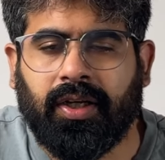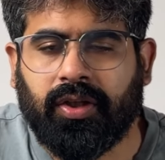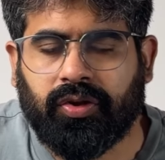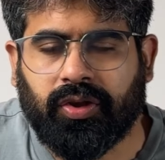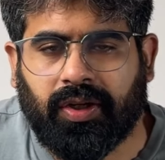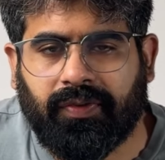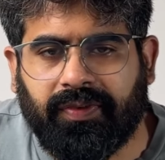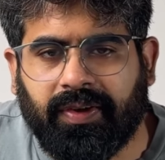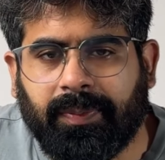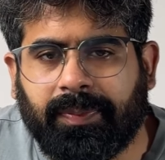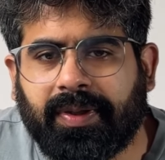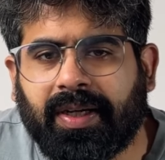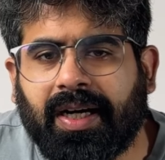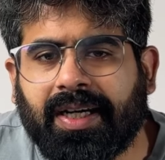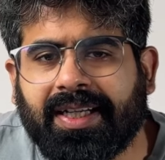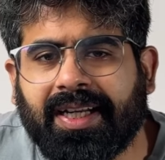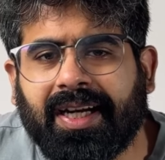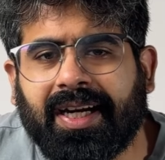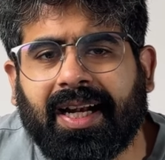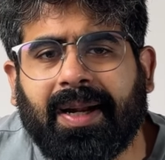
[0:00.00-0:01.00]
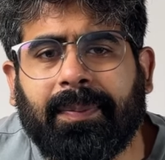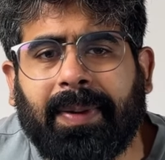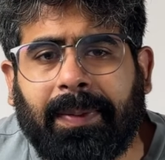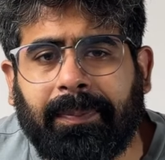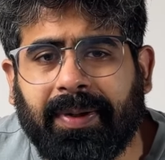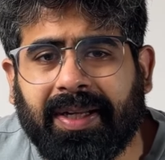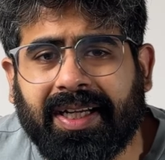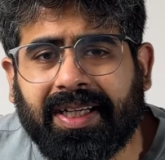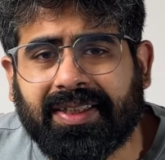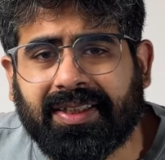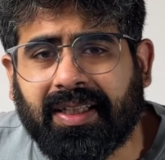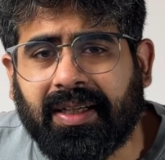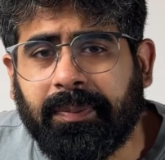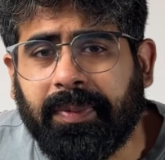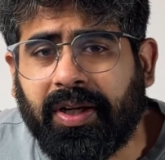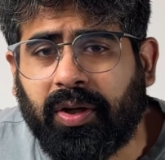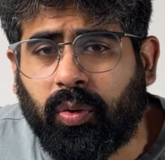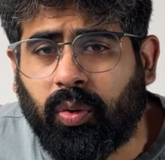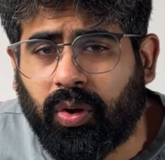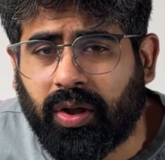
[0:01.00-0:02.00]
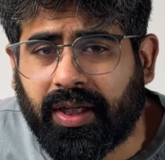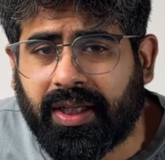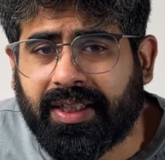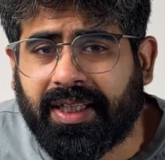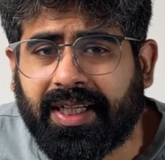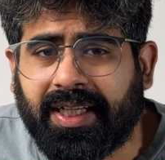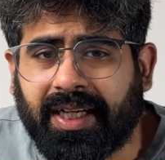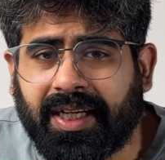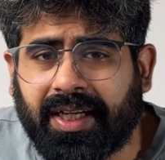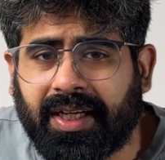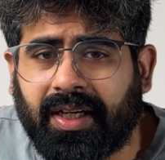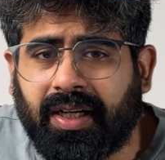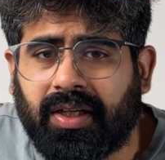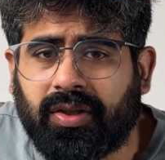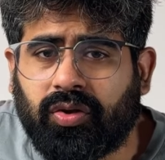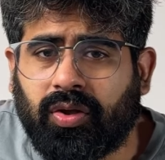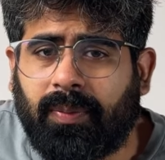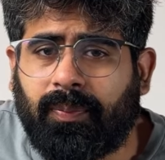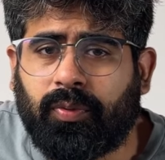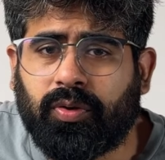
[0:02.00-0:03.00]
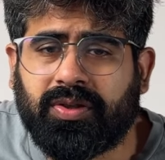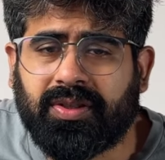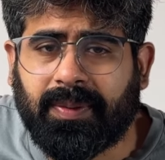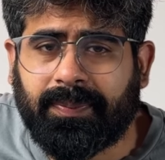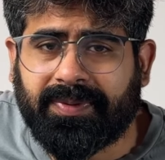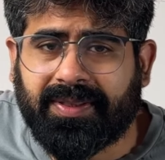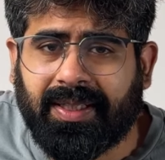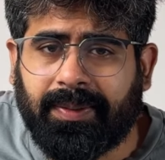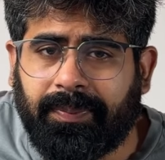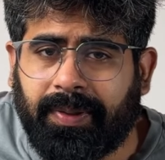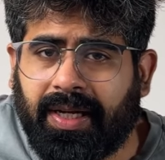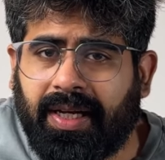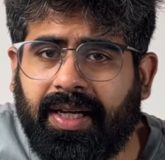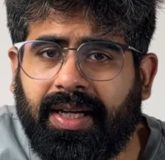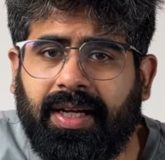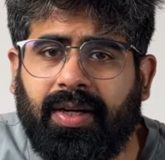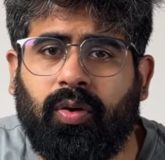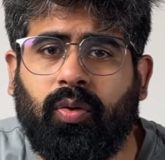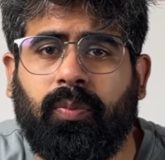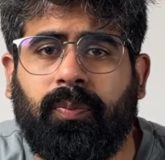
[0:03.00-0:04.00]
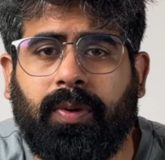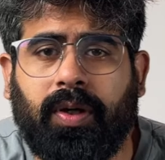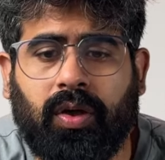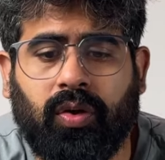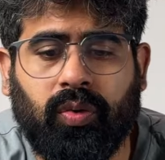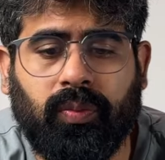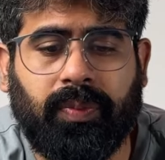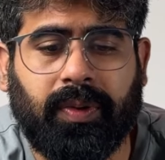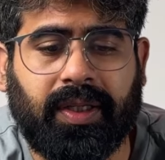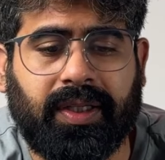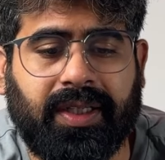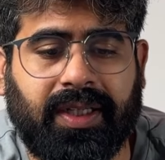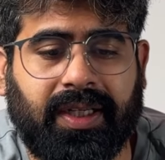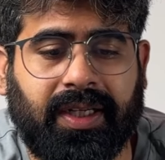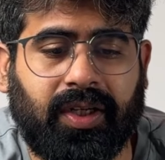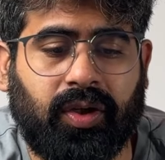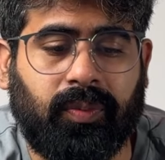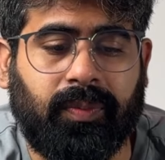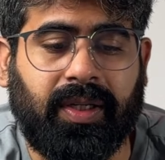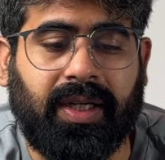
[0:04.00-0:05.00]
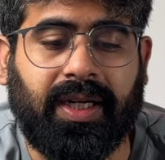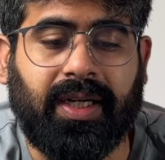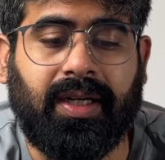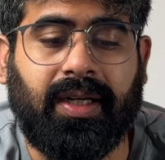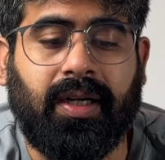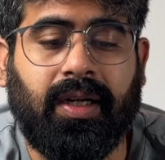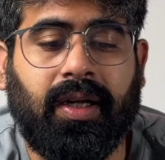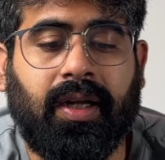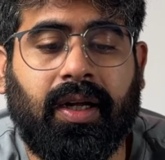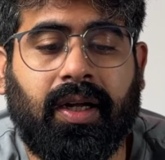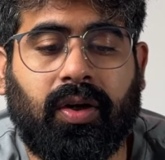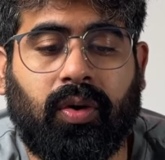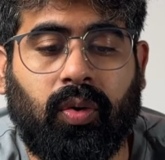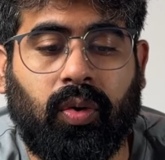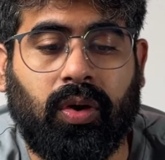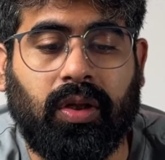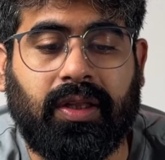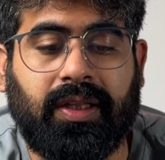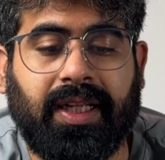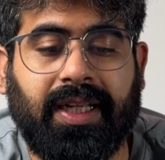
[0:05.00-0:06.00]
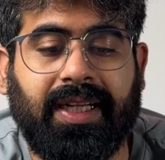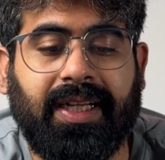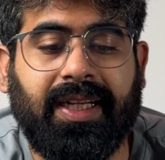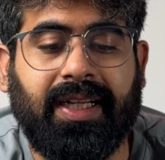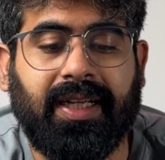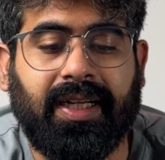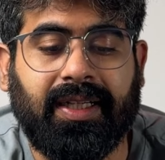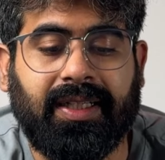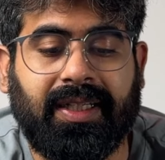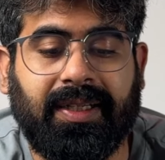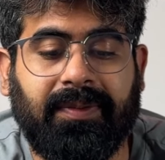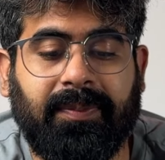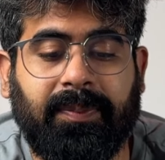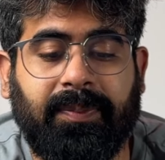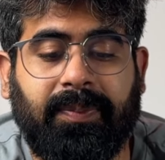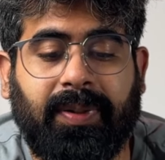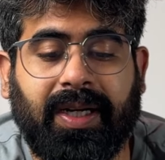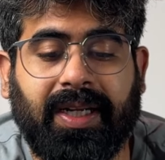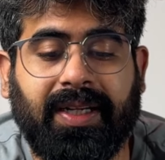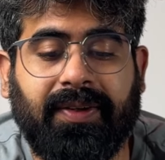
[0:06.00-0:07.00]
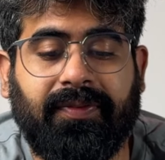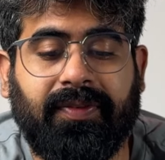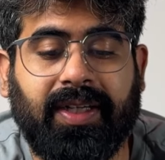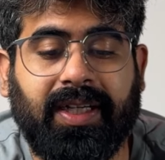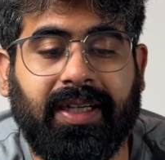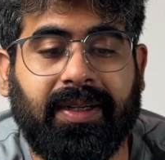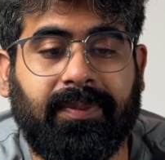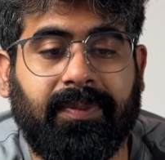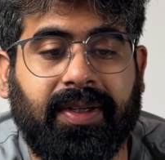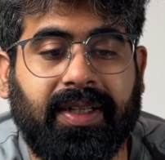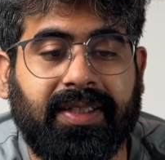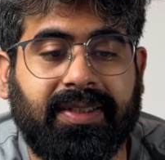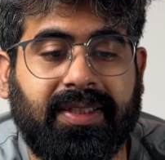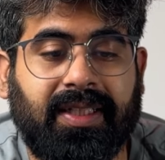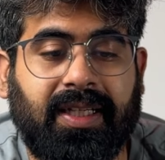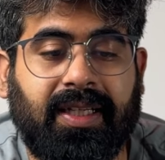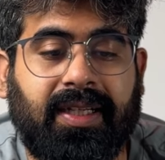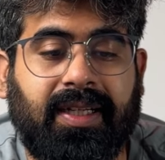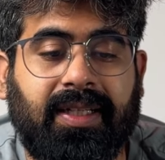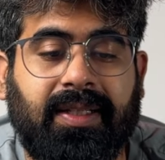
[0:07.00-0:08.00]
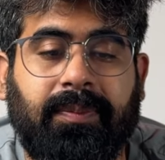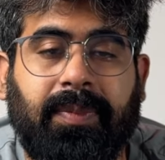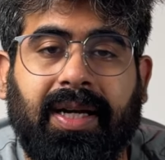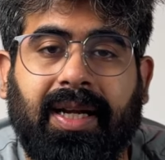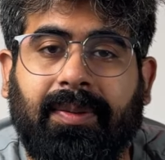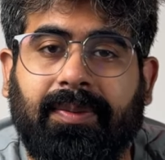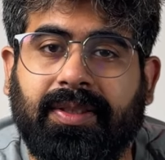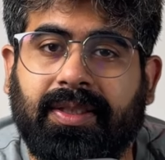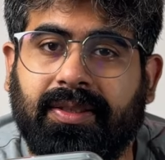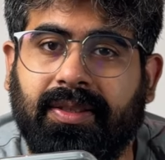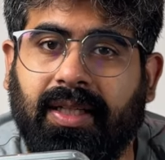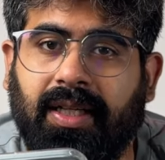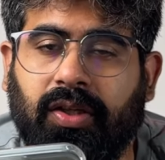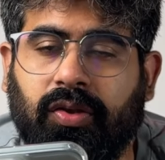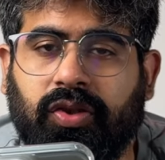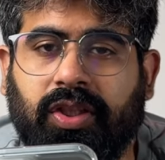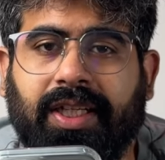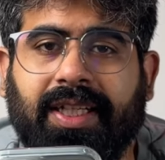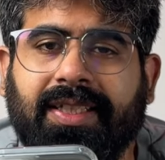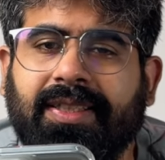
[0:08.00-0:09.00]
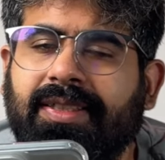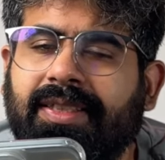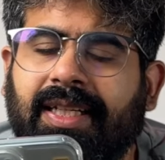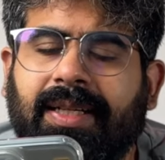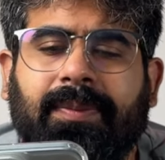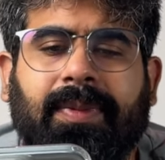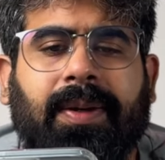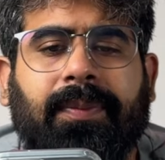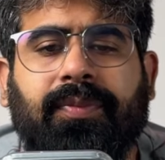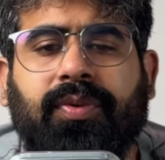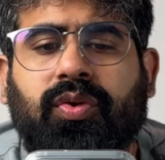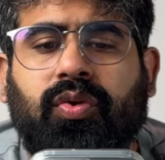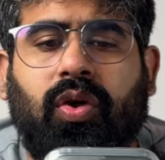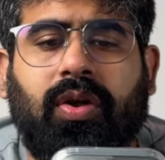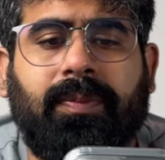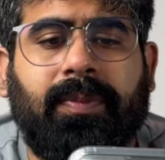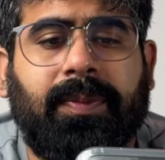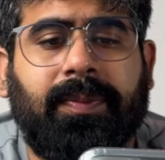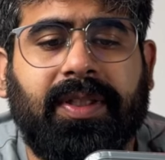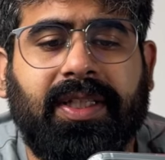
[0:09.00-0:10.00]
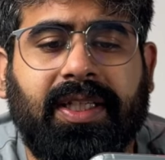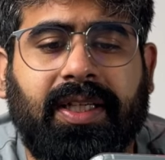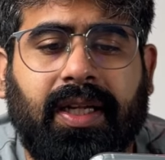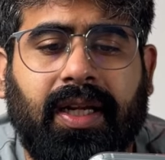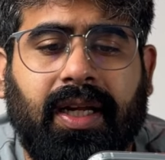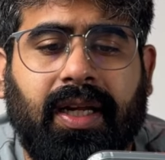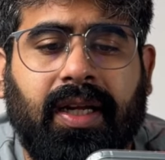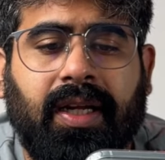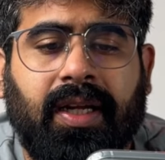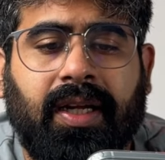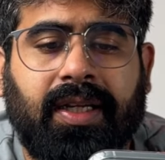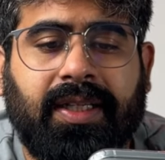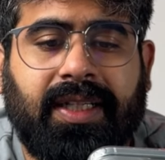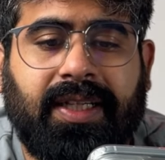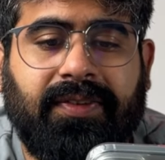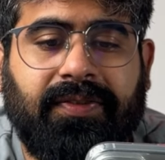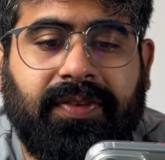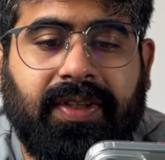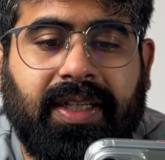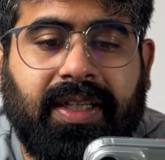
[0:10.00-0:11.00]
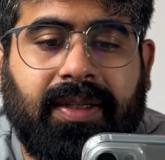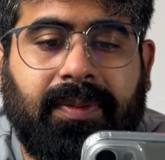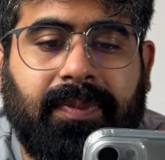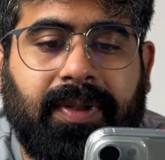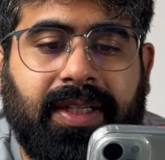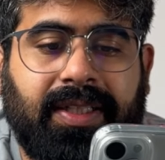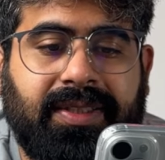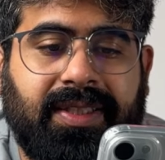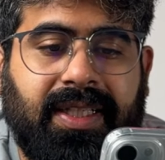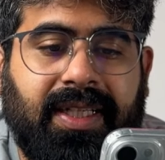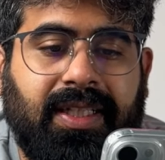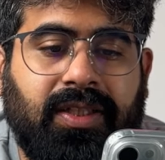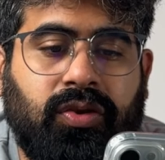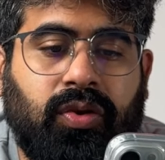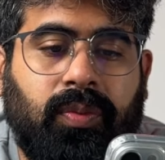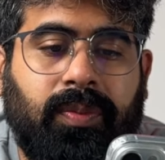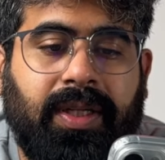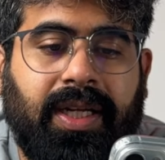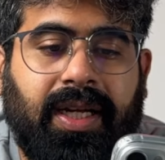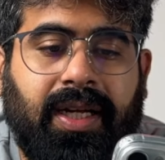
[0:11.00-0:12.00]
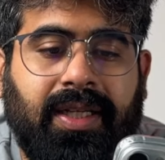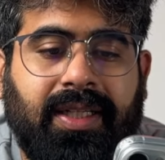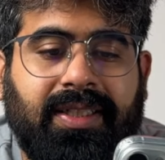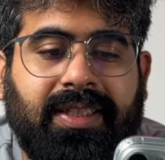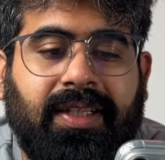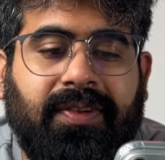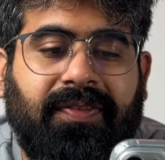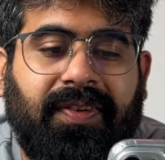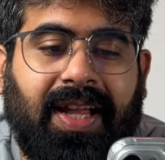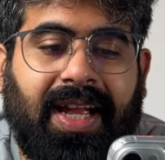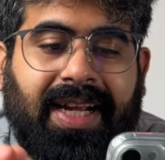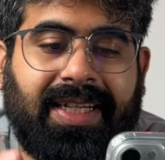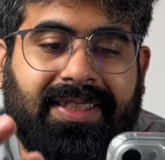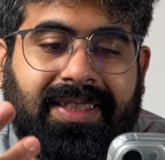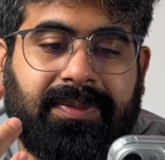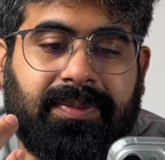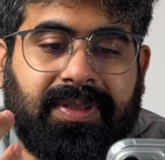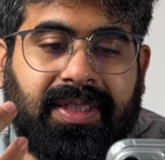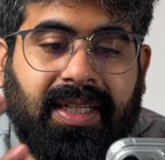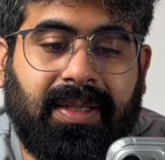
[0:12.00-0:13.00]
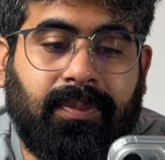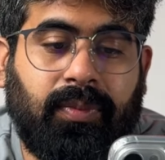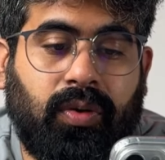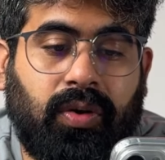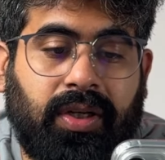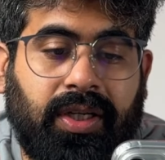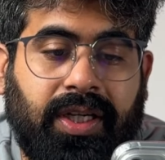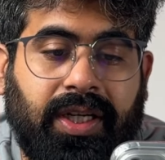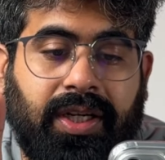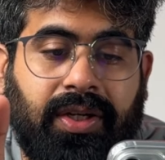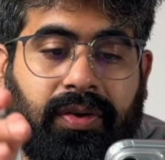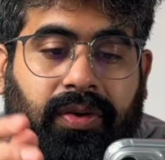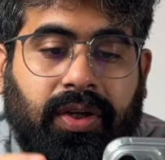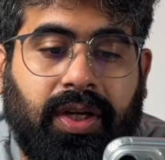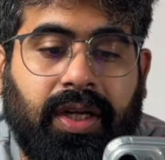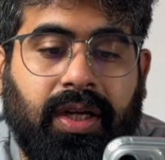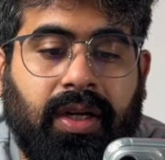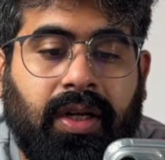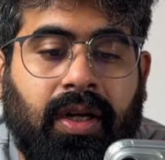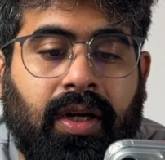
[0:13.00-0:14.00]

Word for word: तो यार फ्लिपकार्ट की अगर आप एप्लीकेशन अभी खोल के देखेंगे ना तो आपको सबसे पहले ऊपर ऊपर दिखने को मिलेगा खोलते ही कि भाई फ्रीडम डे सेल कल 12 बजे स्टार्ट हो जाएगी सेम अमेजोन में भी दिख रहा है कि फ्रीडम डे सेल जो भी है इसकी फ्लैगशिप सेल बोल रखी है इन्होंने